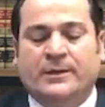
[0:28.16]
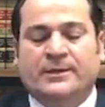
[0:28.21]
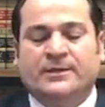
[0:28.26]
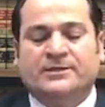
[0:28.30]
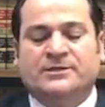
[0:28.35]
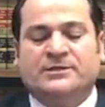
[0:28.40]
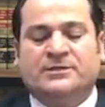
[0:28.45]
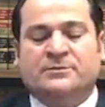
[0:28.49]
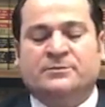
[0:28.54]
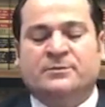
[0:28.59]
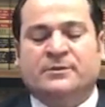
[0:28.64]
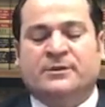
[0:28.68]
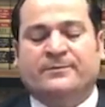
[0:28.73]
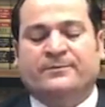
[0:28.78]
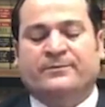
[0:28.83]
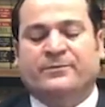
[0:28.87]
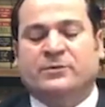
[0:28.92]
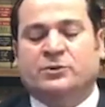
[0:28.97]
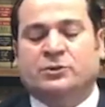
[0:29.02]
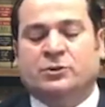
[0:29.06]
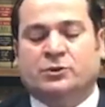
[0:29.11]
Şimdi
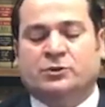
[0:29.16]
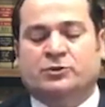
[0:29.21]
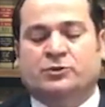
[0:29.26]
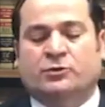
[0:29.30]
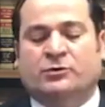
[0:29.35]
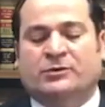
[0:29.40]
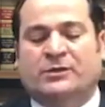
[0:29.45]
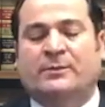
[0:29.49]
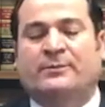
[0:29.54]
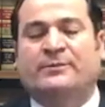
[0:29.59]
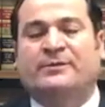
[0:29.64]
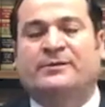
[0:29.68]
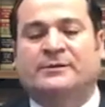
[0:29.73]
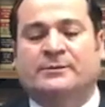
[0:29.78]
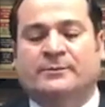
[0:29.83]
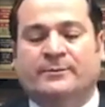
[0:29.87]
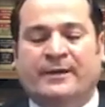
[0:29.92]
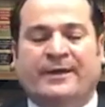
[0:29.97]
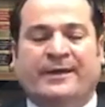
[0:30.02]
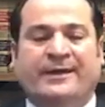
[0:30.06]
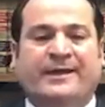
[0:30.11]
şöyle
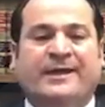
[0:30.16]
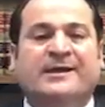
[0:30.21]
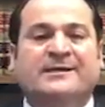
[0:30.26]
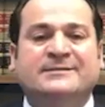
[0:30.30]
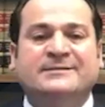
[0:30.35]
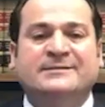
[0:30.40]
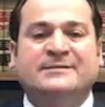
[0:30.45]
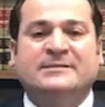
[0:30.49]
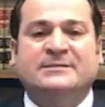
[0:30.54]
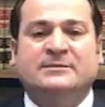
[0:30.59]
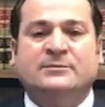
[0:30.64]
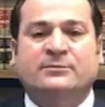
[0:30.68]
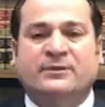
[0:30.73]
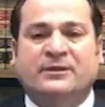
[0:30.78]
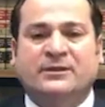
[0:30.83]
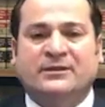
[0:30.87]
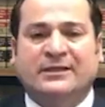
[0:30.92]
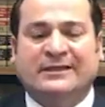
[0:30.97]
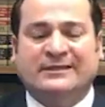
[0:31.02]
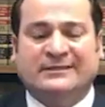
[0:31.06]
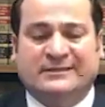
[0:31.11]
söyleyebilirim. Eğer sizin
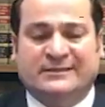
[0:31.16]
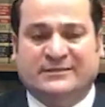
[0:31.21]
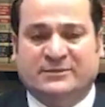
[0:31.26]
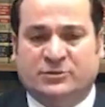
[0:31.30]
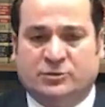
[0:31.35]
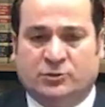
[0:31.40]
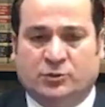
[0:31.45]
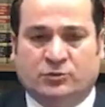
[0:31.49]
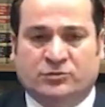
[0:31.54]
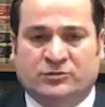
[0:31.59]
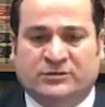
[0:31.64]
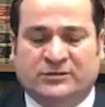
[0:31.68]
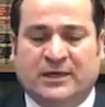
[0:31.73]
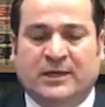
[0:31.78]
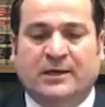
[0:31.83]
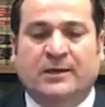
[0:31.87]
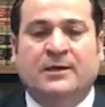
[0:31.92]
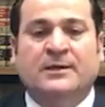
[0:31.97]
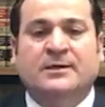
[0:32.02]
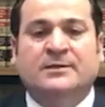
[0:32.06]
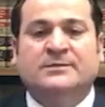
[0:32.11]
bir geliriniz
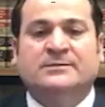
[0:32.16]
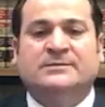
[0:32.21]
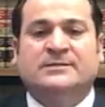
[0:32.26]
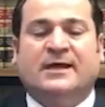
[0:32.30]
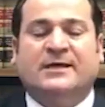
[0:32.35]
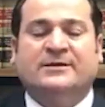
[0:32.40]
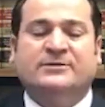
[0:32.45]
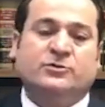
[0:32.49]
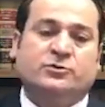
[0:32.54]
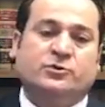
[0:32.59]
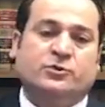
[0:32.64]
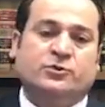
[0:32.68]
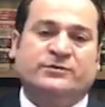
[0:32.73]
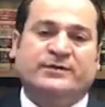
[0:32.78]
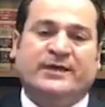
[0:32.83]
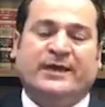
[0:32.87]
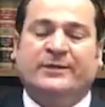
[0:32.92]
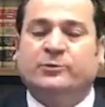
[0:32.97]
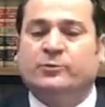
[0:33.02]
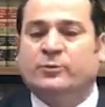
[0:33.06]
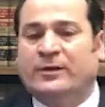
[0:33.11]
yoksa sadece
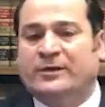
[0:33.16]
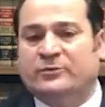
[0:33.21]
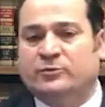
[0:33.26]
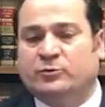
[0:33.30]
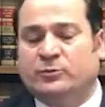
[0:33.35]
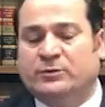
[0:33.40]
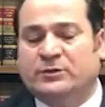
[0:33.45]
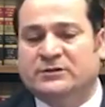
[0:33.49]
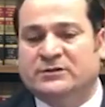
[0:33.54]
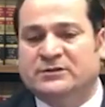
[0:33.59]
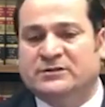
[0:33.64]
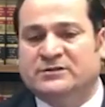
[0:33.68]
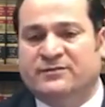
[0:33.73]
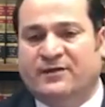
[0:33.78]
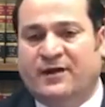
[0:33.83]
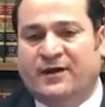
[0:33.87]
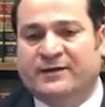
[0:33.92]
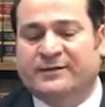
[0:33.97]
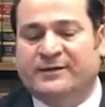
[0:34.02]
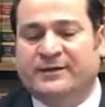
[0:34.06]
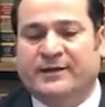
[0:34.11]
sosyal güvenlik numaranız
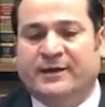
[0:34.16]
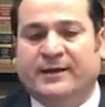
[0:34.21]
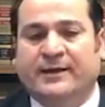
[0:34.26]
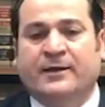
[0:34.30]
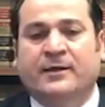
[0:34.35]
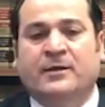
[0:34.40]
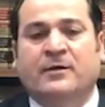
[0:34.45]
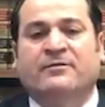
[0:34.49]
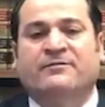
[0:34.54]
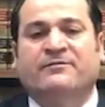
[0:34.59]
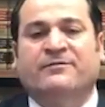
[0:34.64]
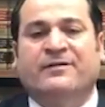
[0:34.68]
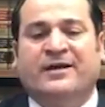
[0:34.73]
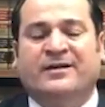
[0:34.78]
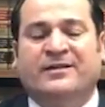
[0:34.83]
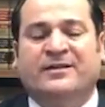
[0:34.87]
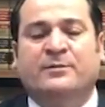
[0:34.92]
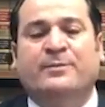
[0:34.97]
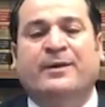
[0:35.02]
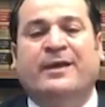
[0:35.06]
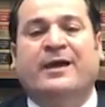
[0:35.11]
var diye
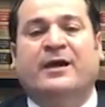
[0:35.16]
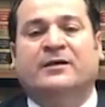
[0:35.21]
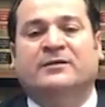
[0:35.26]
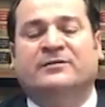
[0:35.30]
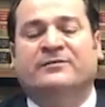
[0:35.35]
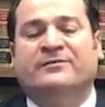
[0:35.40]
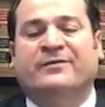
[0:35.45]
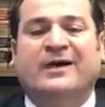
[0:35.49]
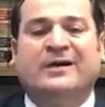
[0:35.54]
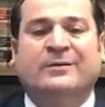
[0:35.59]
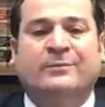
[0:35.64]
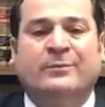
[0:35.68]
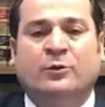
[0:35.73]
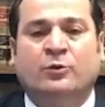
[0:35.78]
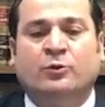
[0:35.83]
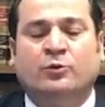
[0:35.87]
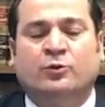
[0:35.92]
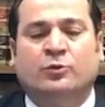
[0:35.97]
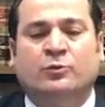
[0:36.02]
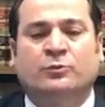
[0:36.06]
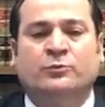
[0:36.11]
vergi beyanı verme
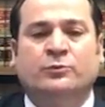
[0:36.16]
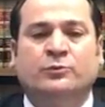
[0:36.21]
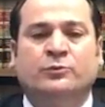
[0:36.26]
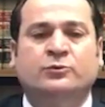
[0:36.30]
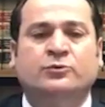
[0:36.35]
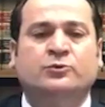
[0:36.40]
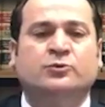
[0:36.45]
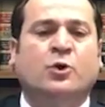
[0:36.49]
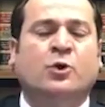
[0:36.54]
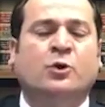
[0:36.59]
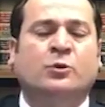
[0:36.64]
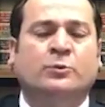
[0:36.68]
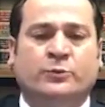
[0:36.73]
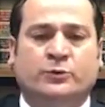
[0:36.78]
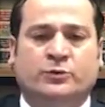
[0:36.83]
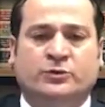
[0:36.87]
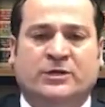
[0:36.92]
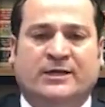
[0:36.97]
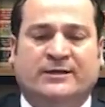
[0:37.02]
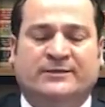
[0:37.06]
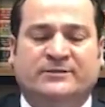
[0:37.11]
yükümlülüğünüz
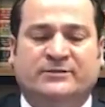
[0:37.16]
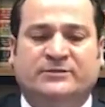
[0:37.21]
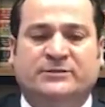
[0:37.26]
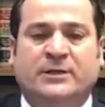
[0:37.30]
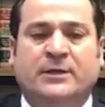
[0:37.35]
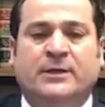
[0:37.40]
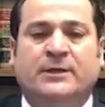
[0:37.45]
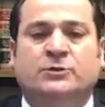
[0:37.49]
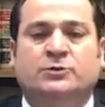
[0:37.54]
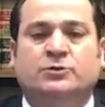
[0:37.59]
olmayacaktır.